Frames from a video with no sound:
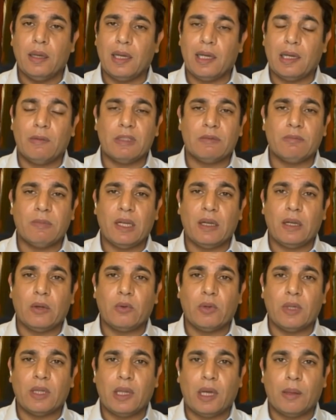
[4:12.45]
انا بتمنى
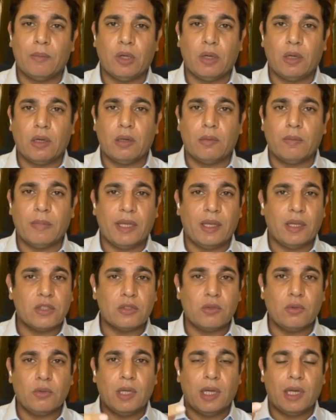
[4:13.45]
انه يطلع بكره ما
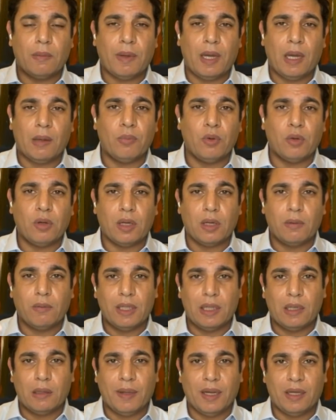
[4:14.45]
ياجلوه لا لبعد بكره
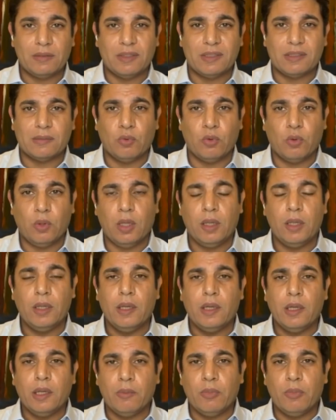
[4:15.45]
ولا لبعد اسبوع